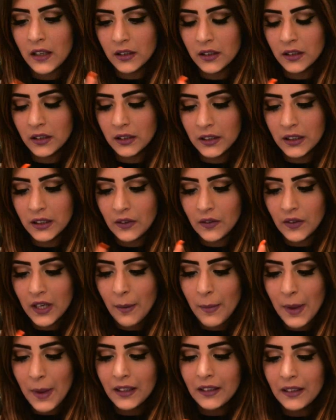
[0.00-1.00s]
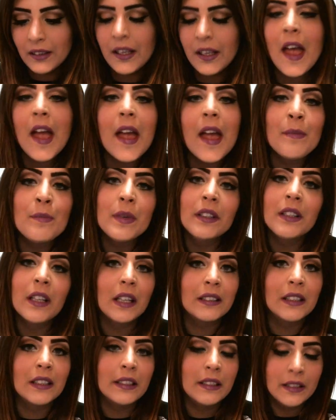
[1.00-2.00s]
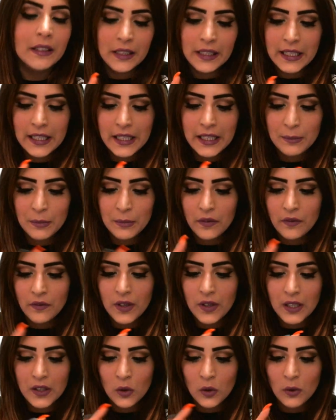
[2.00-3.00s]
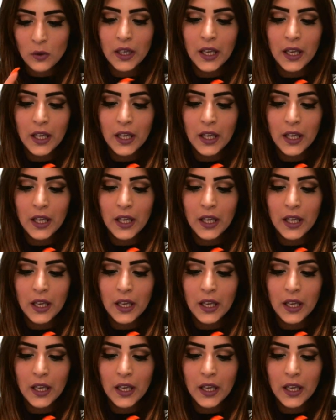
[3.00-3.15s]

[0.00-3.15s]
uh, divinamente e mi idrata tantissimo il viso,